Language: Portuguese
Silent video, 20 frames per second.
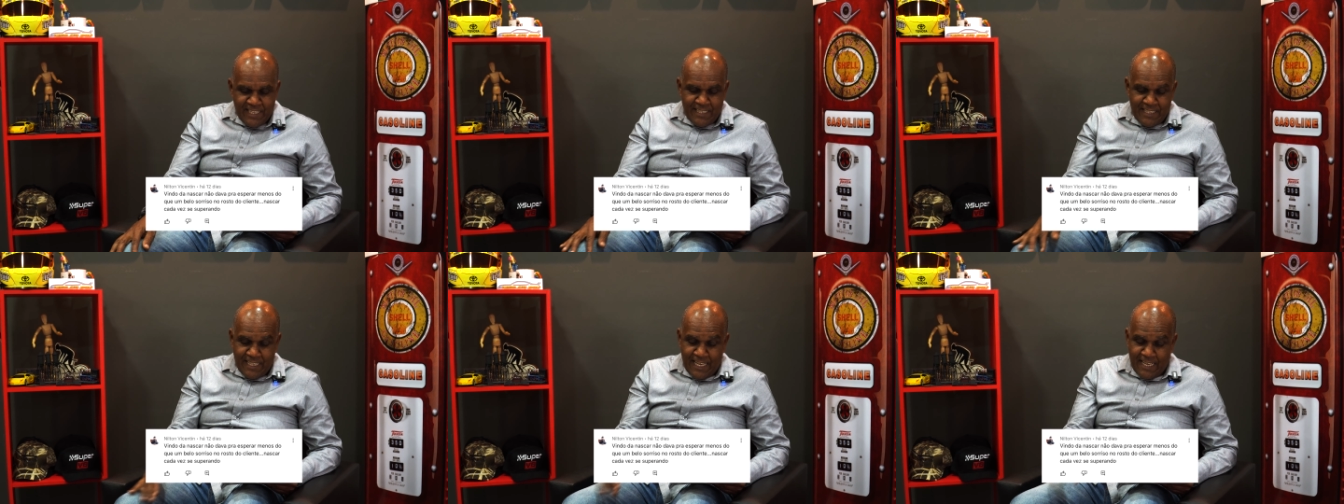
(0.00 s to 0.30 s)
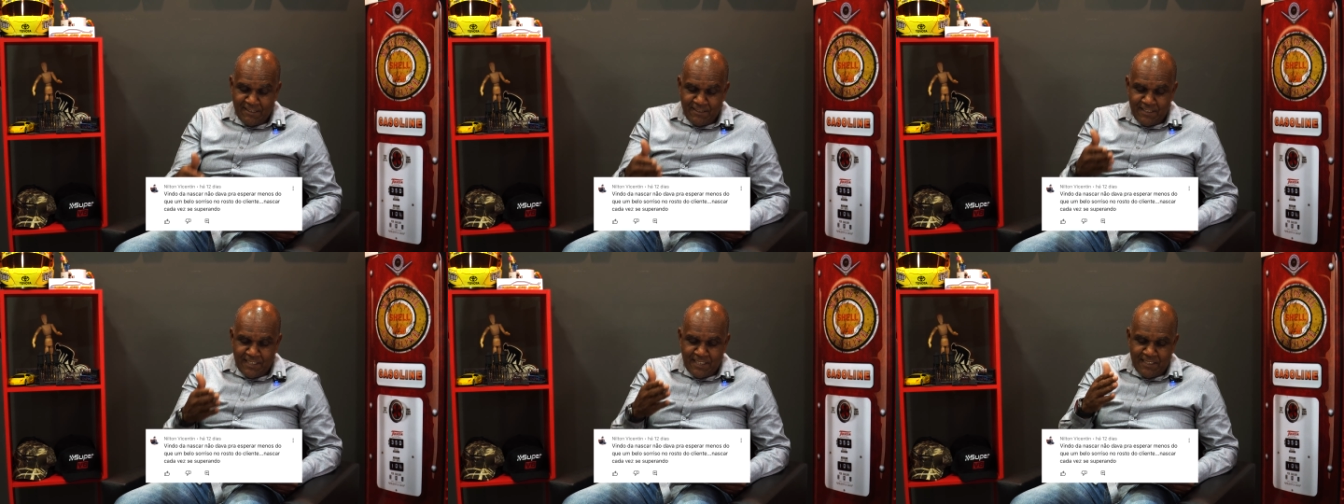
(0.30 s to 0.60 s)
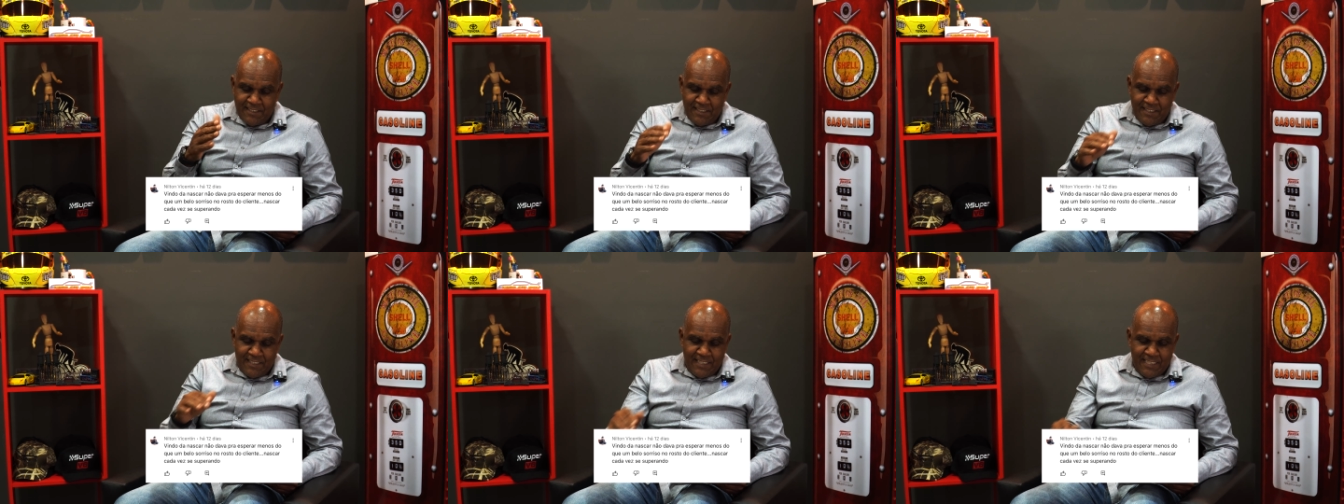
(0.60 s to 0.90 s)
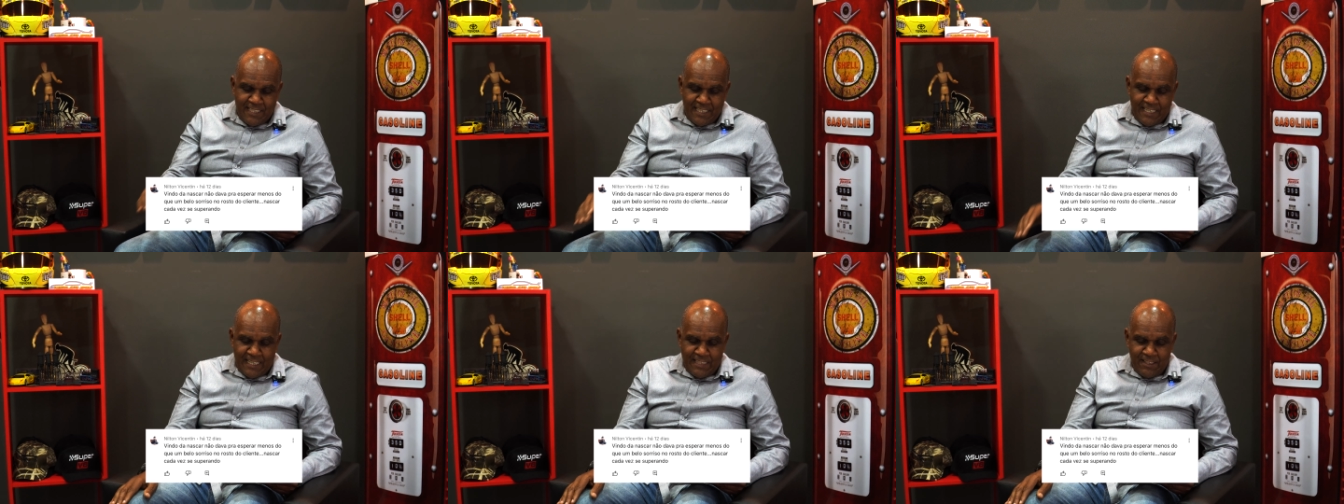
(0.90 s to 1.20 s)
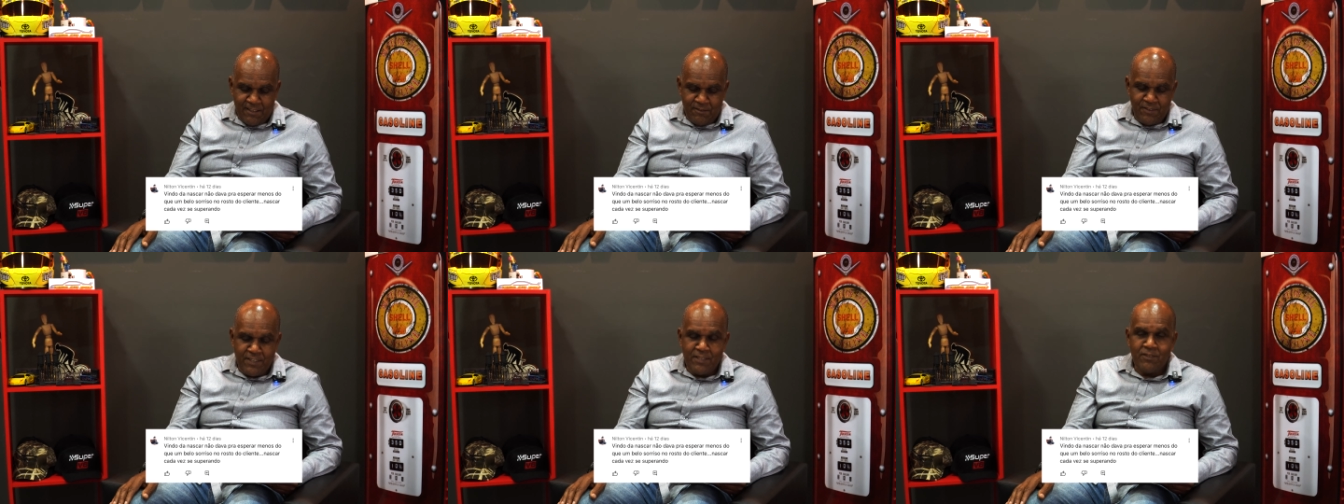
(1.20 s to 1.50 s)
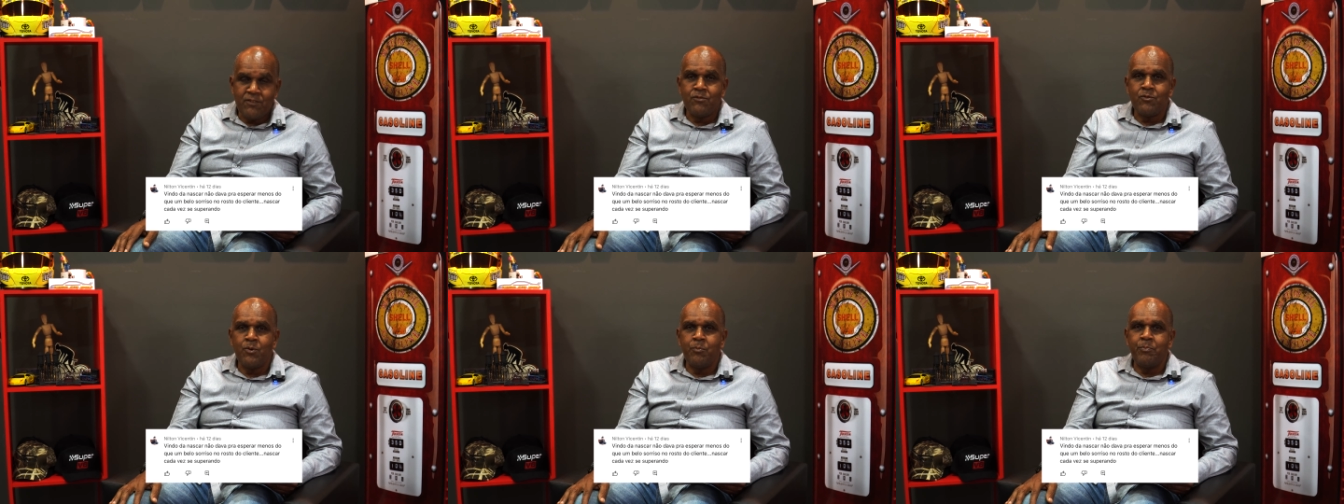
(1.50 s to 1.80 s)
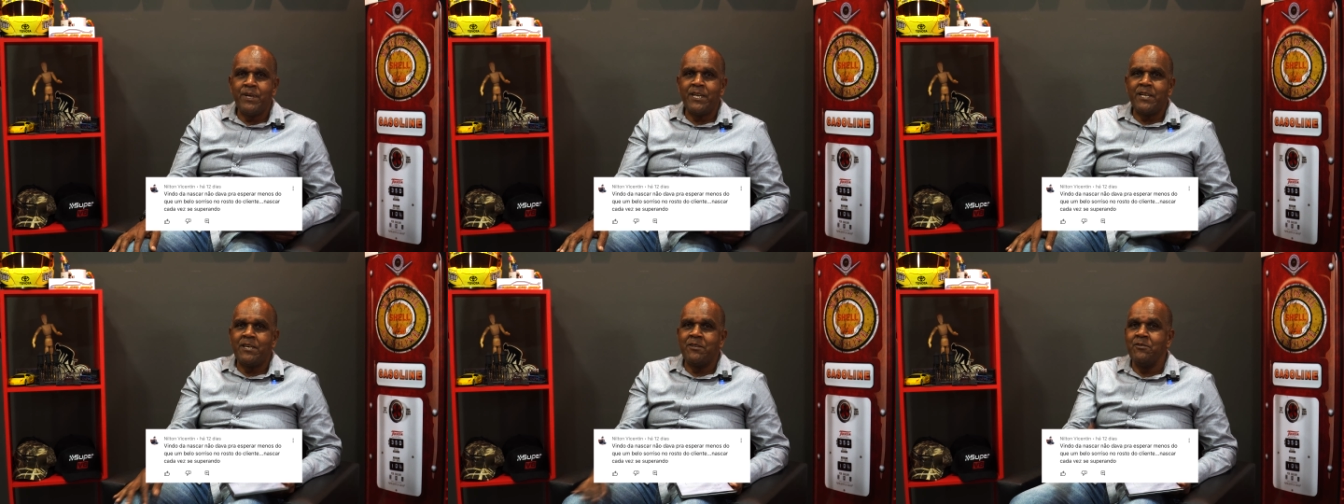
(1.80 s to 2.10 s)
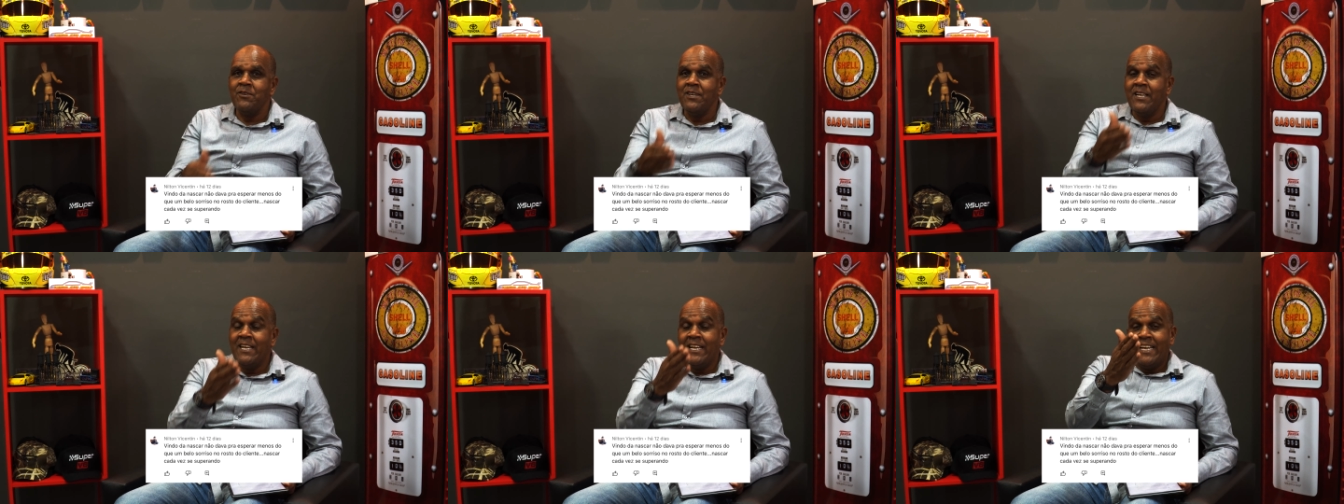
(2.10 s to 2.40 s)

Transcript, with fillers: Nasca, cada vez se superando.